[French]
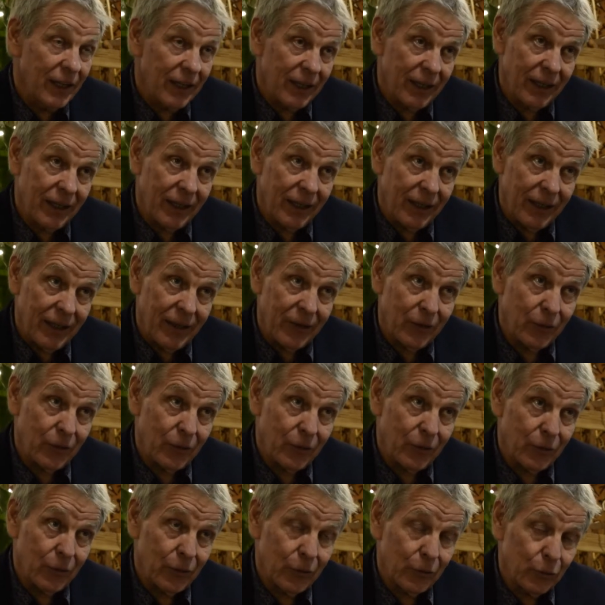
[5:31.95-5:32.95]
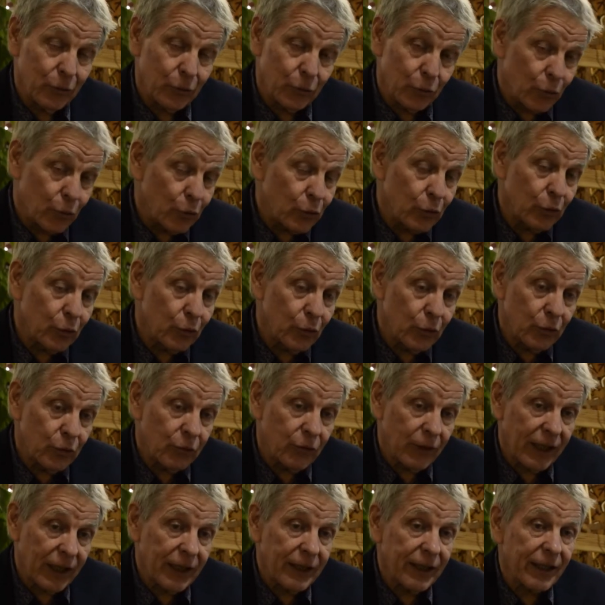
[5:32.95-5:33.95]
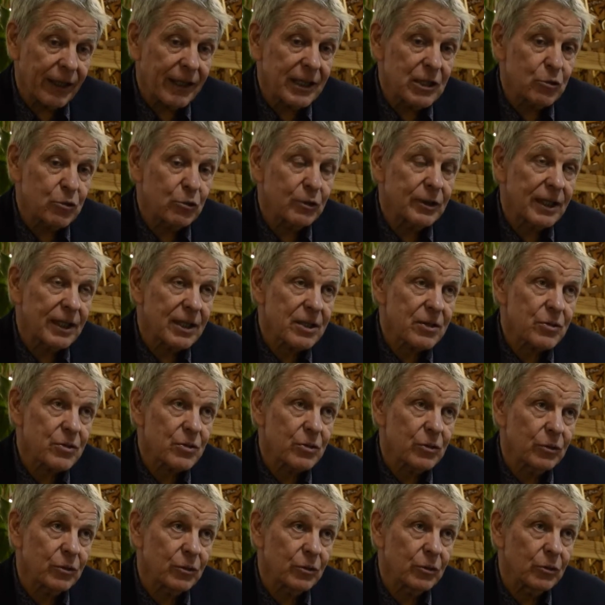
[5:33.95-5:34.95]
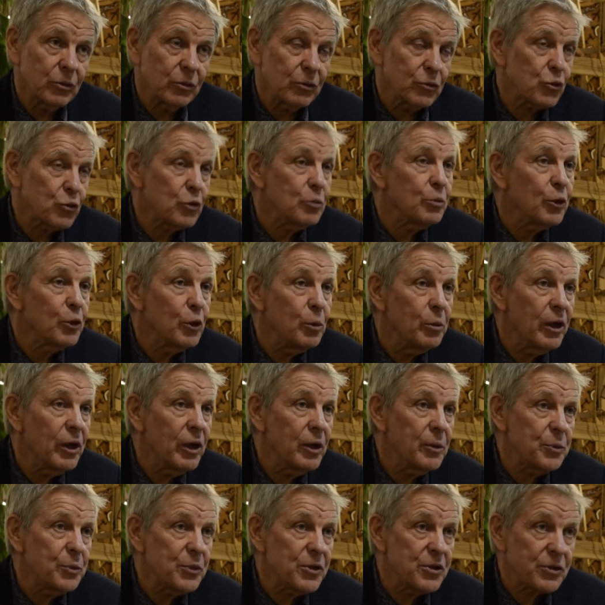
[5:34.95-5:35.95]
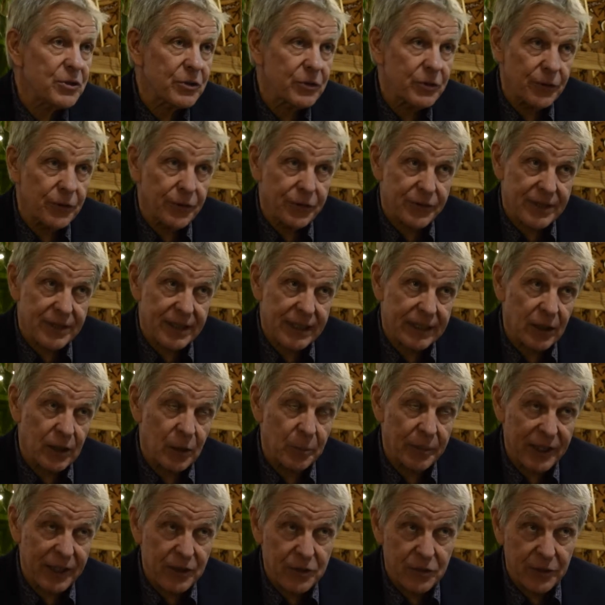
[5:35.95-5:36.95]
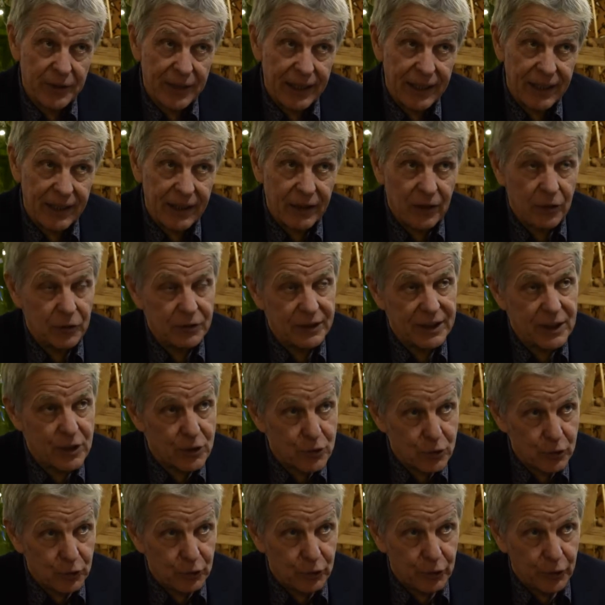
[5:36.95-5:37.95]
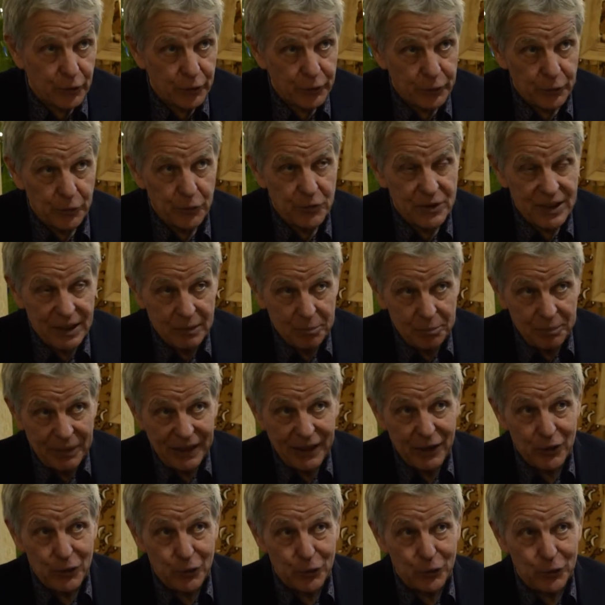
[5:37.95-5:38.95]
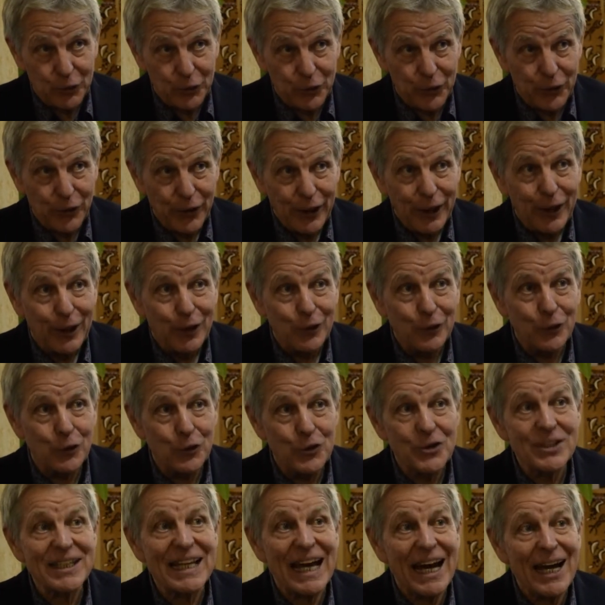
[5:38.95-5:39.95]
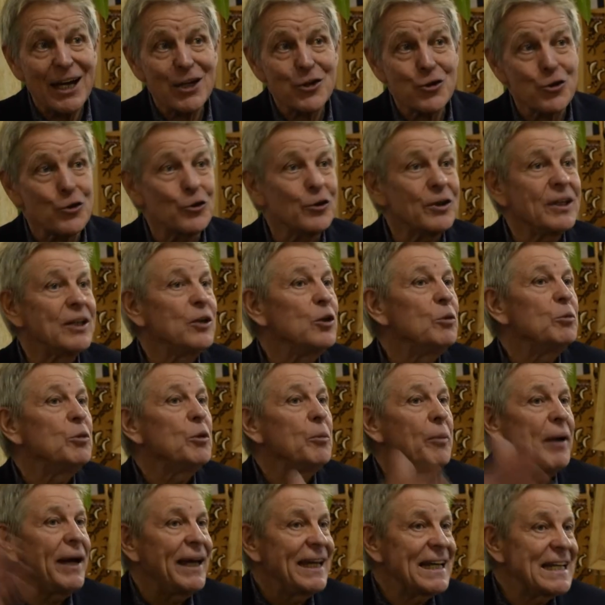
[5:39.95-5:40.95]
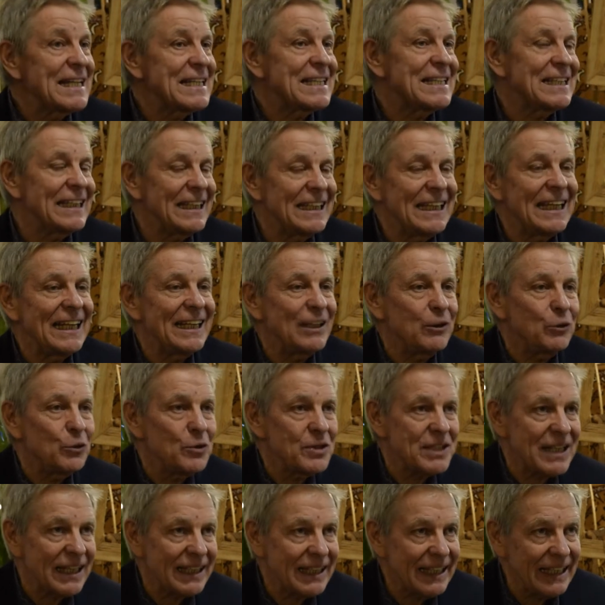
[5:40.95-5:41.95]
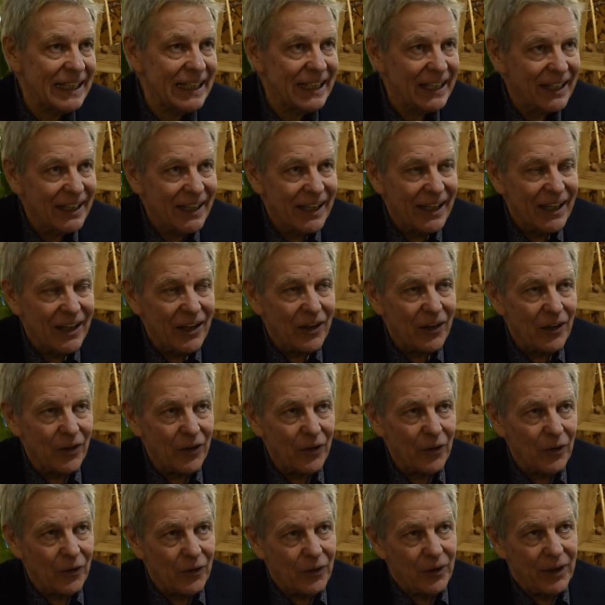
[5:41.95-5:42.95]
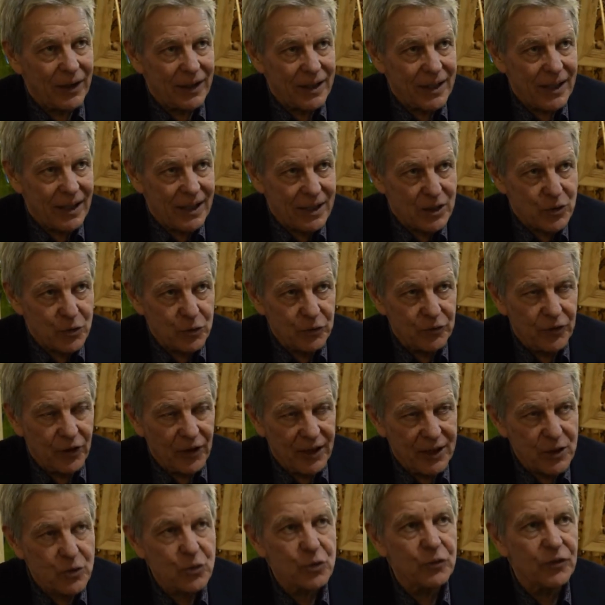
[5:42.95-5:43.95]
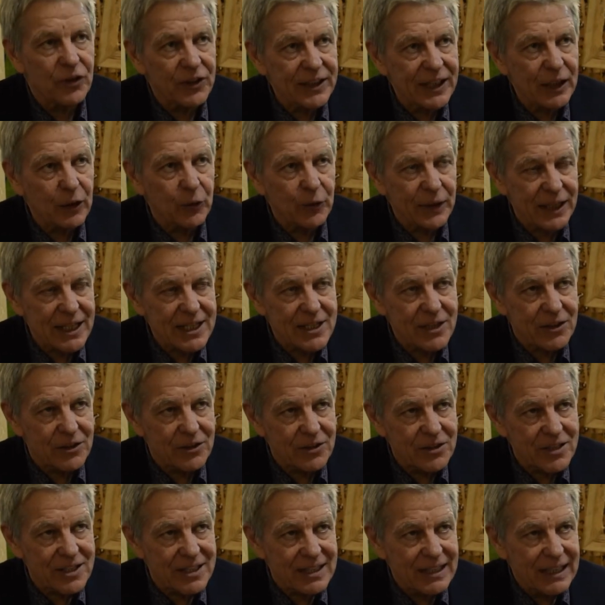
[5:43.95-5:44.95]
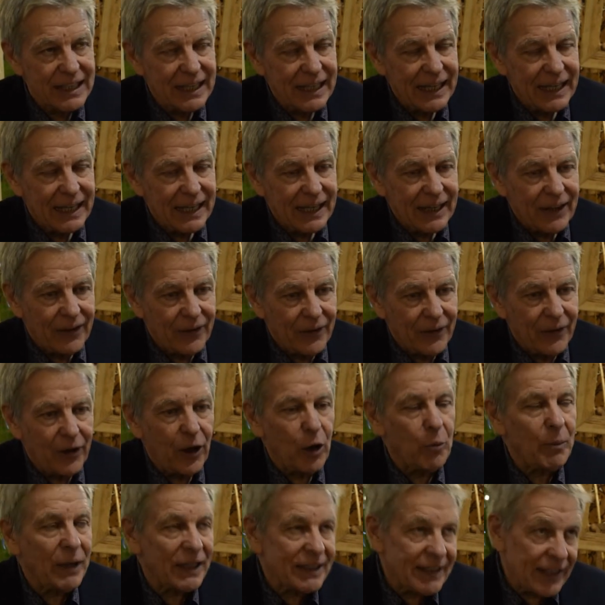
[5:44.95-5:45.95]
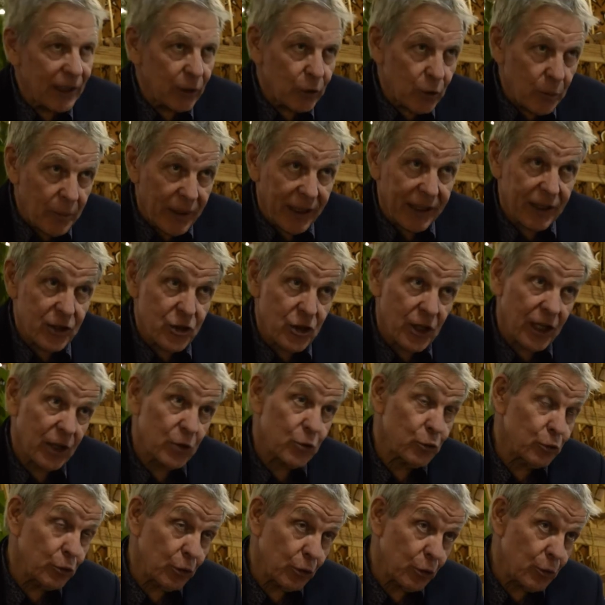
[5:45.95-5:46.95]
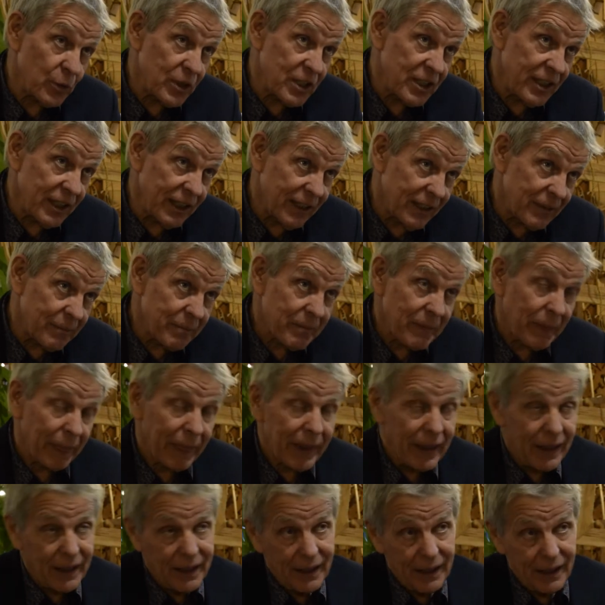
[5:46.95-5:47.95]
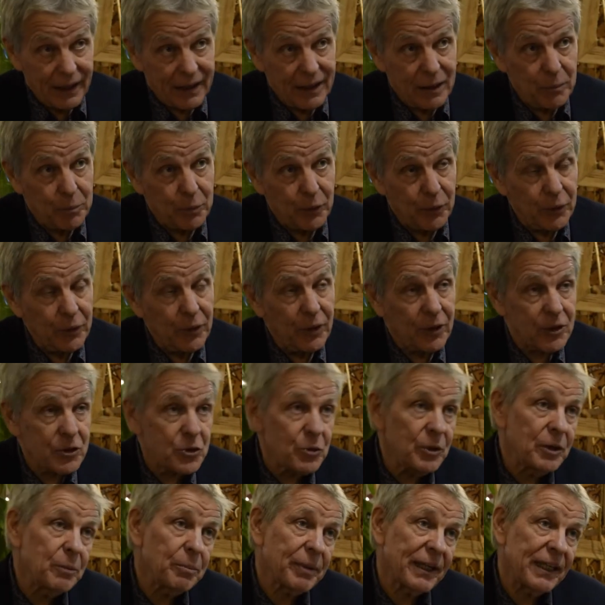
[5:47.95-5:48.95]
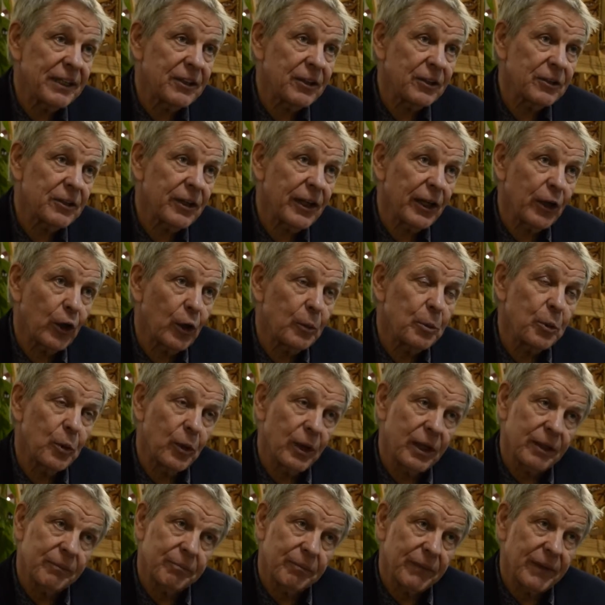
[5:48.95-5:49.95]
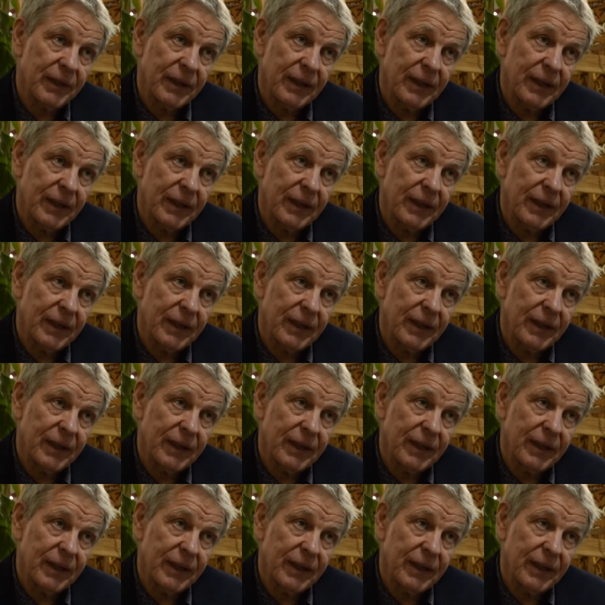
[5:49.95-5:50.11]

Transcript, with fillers: Et euh, donc voilà, les résultats sont, probants puisque c'est un personnel quand il sort de cette période de stage qui ne peut pas excéder deux années et, et, souvent a souvent des connaissances en matière de maraîchage ou de cuisine et qui peut ensuite prétendre à un emploi.